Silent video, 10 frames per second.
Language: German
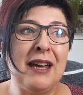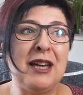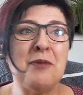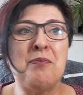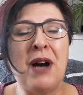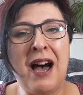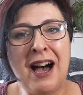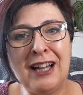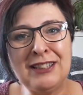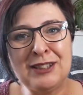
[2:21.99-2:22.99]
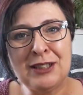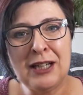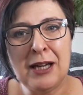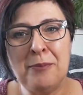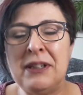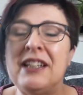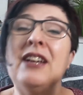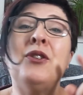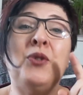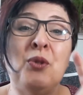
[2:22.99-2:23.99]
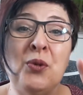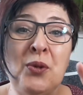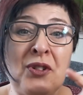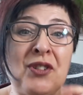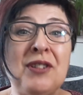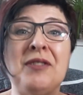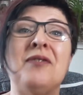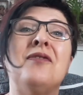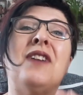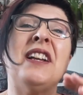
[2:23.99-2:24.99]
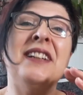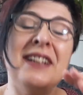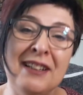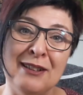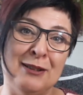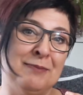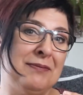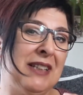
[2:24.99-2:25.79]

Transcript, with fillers: gepaart mit der süßen Vanille.